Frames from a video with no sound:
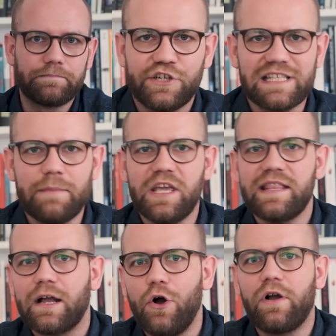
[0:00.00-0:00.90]
Czasami
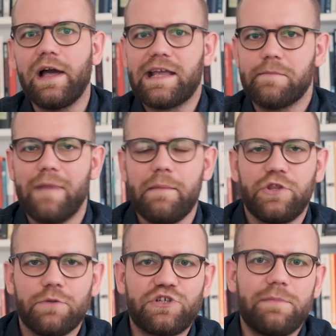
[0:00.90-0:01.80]
jednak ok,
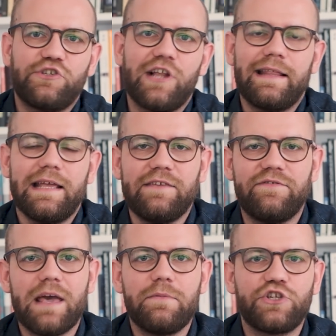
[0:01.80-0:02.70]
mamy to przemyślane i
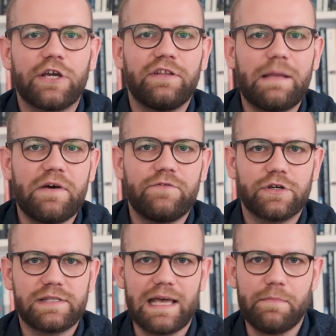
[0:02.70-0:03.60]
wiemy, czego na
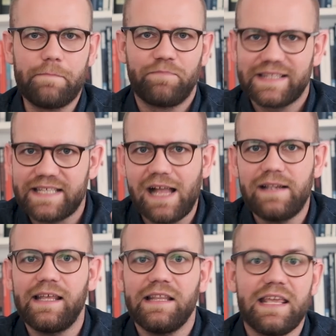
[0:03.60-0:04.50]
pewno chcemy.
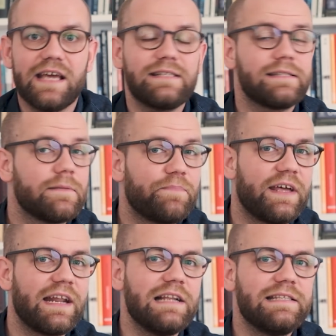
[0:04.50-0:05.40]
Cel ten jest
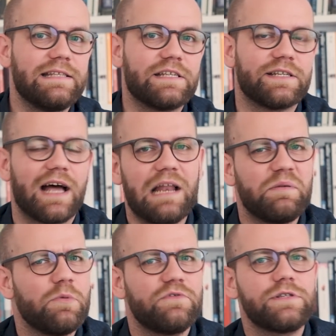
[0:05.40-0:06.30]
realistyczny, ale
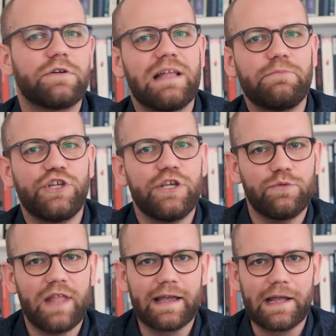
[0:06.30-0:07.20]
mimo wszystko nam się nie
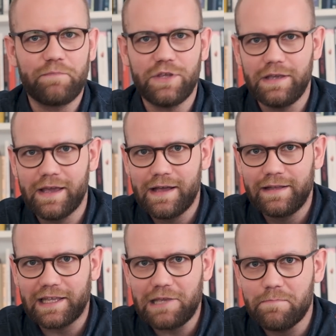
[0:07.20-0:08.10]
udaje i
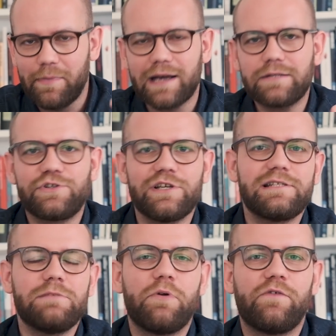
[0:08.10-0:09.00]
takim bardzo
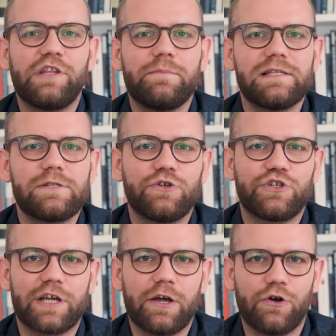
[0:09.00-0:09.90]
częstym powodem jest to,
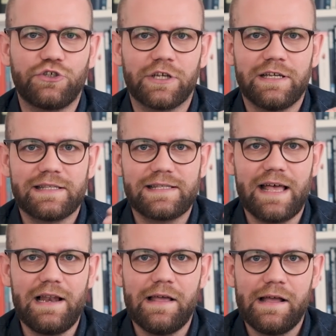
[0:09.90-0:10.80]
że choć
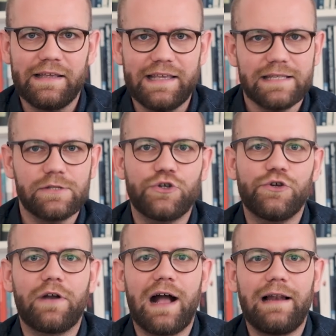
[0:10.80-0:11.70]
cel jest
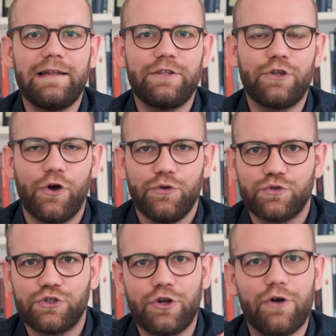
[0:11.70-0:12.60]
osiągalny, to
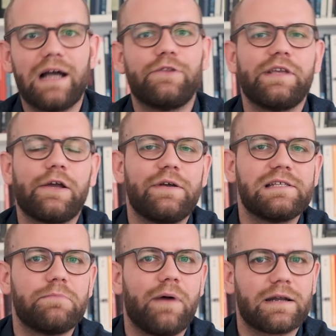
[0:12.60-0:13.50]
już droga do niego
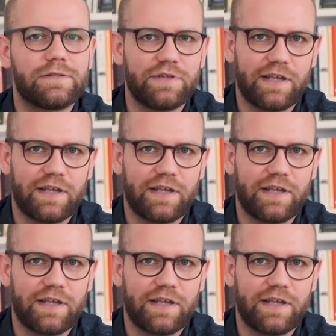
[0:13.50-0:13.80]
jest bardzo